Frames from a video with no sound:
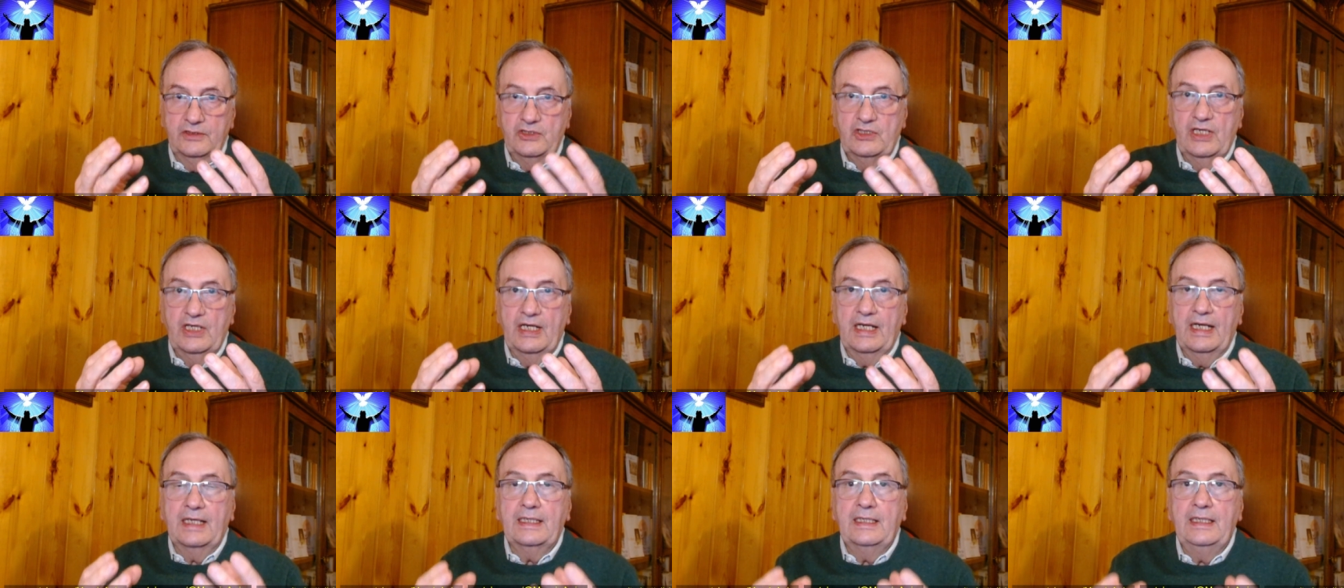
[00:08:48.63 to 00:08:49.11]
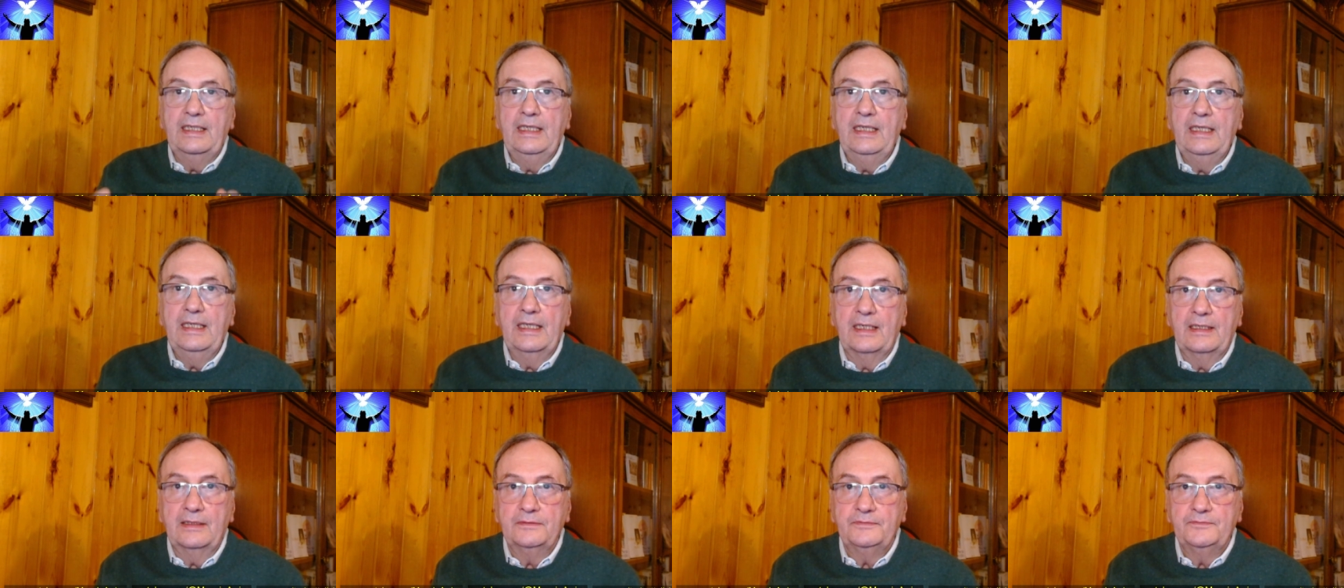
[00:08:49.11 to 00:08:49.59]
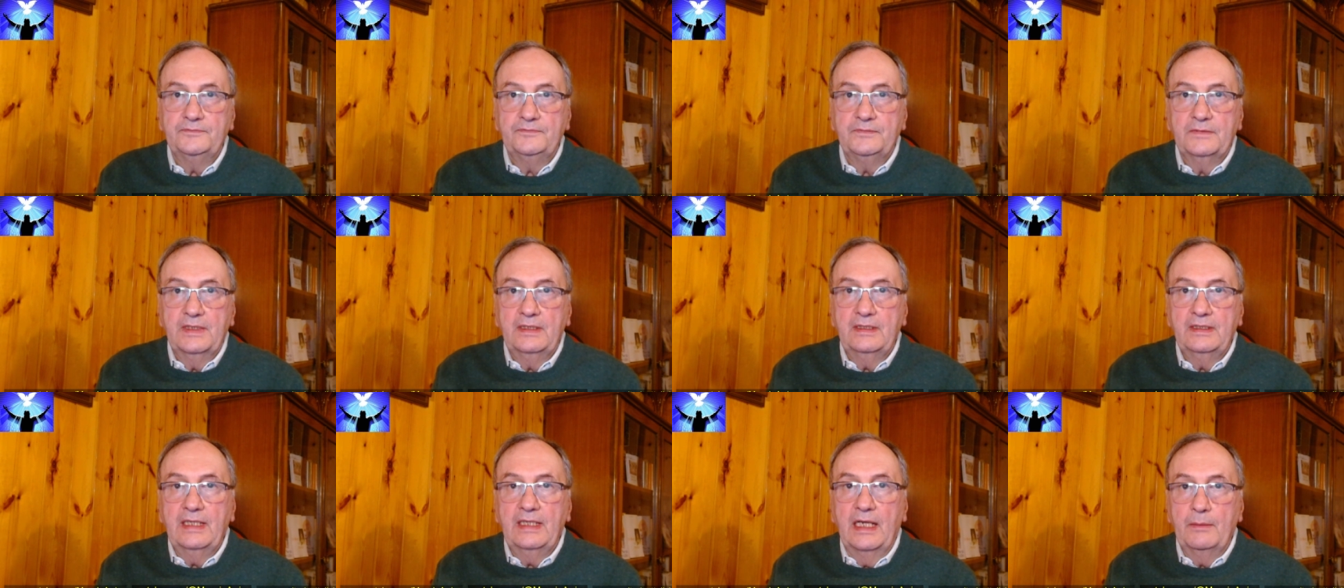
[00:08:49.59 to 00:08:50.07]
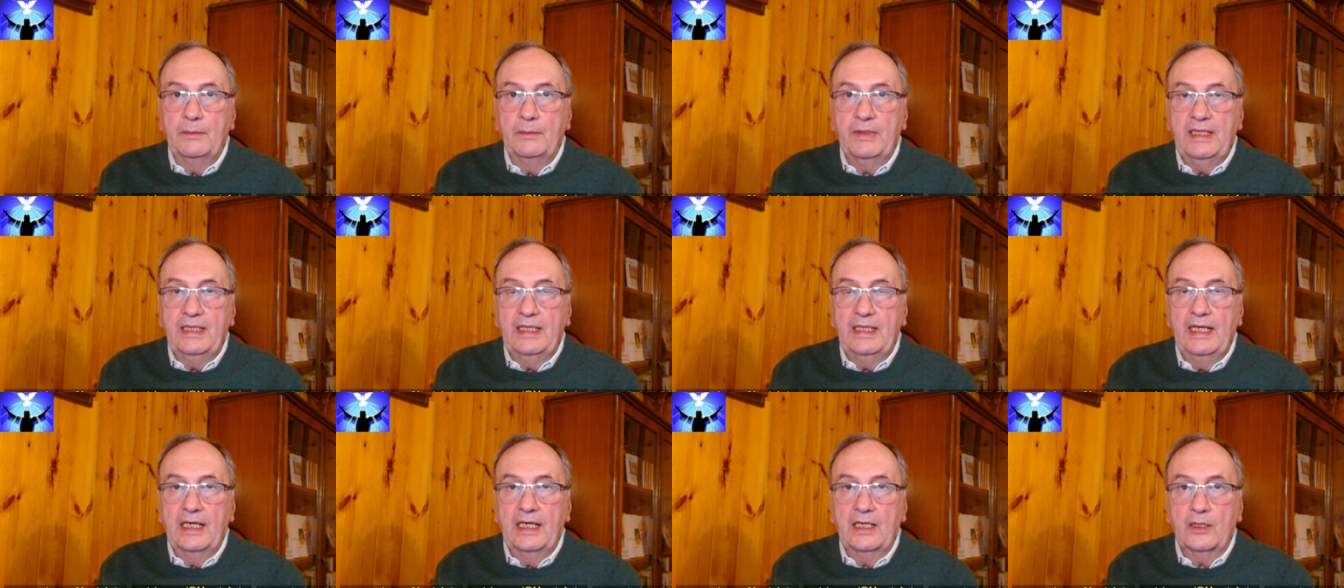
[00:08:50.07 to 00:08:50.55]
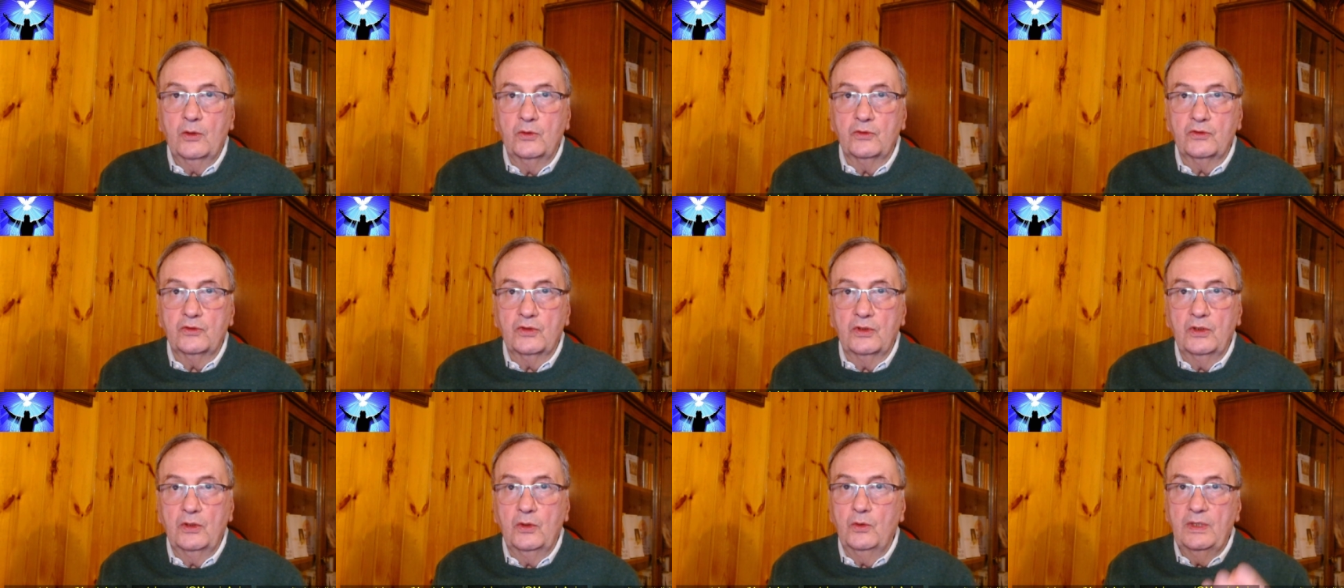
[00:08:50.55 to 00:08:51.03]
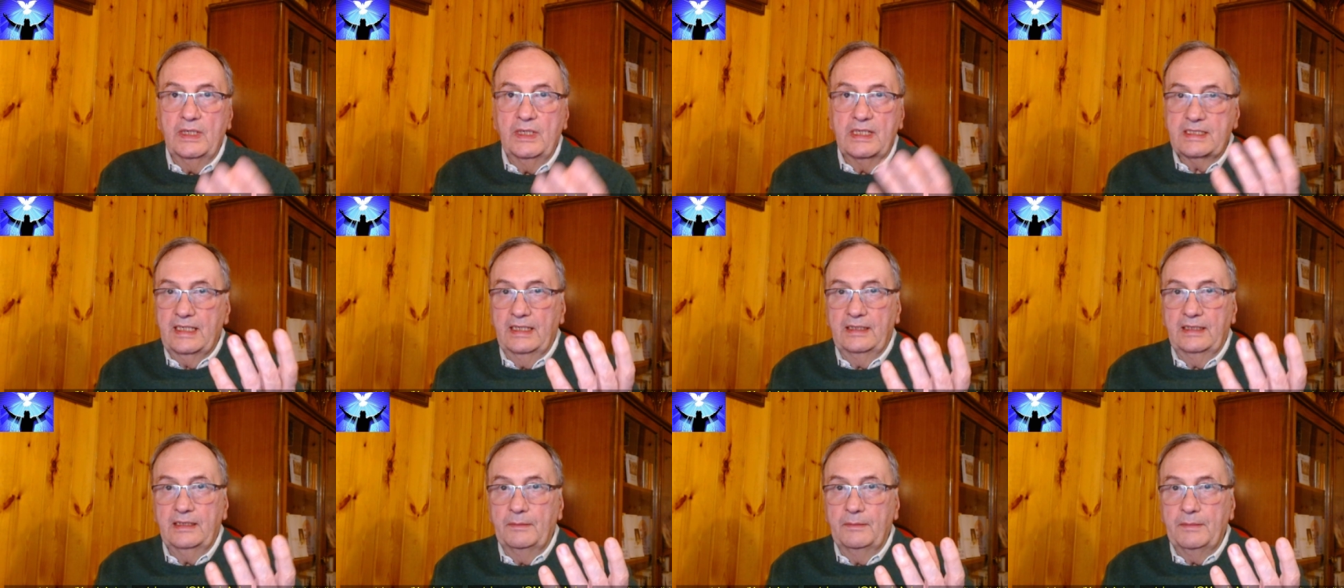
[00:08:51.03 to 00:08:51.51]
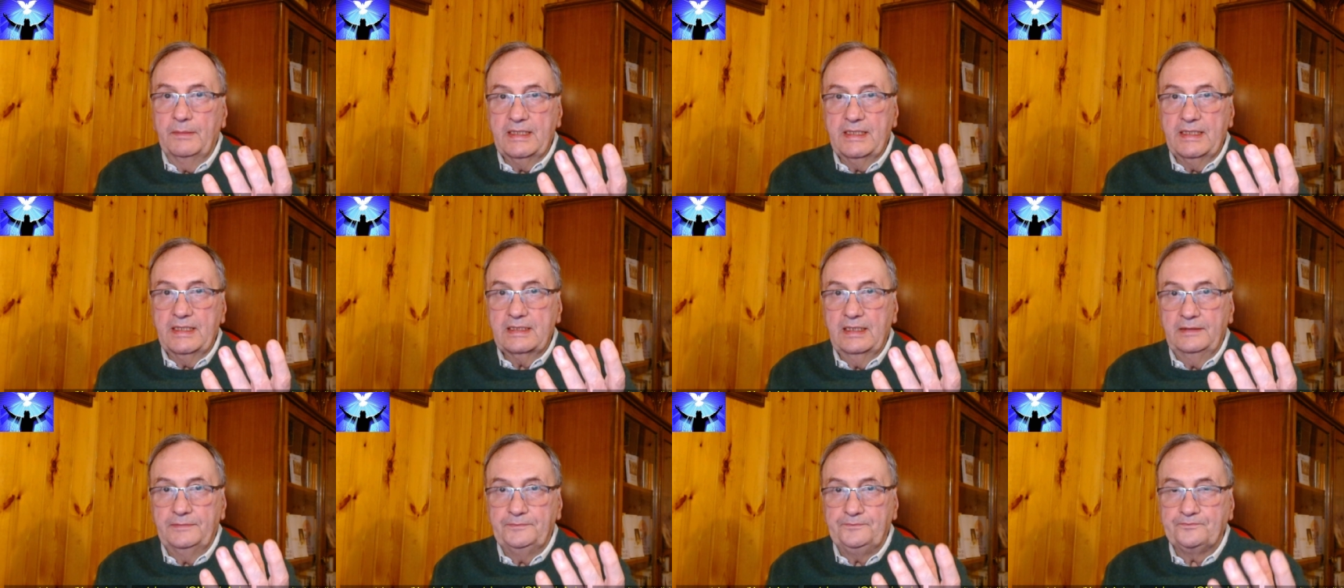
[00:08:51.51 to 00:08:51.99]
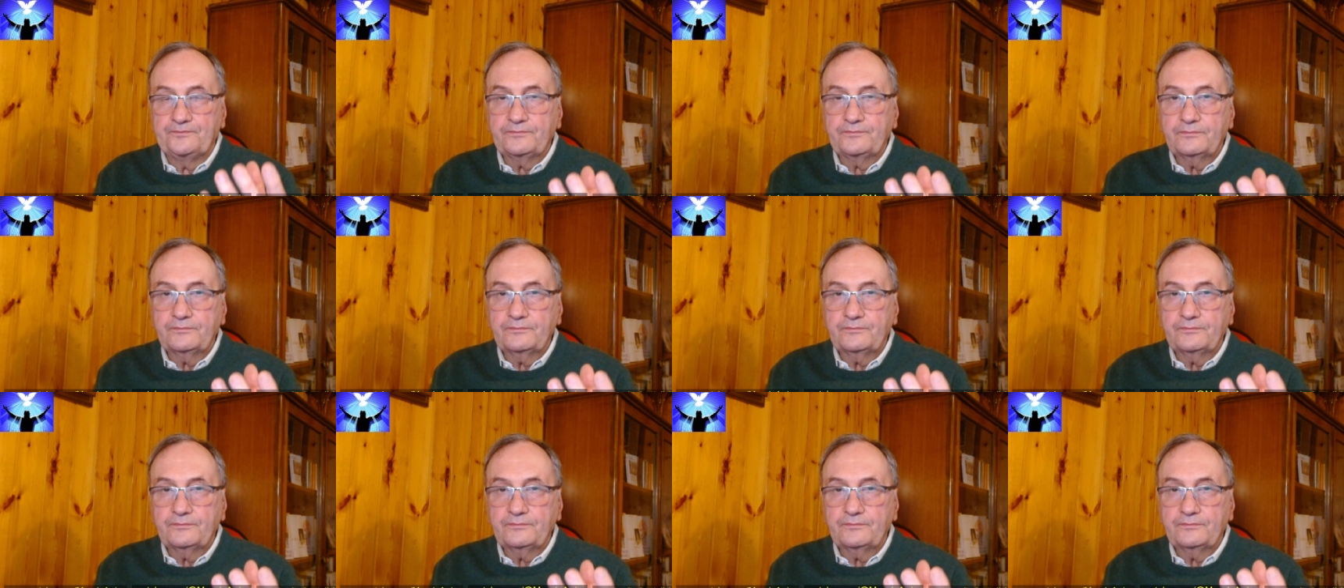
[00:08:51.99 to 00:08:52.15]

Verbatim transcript: gerarchia delle preghiere contro di lui, la Santa Messa,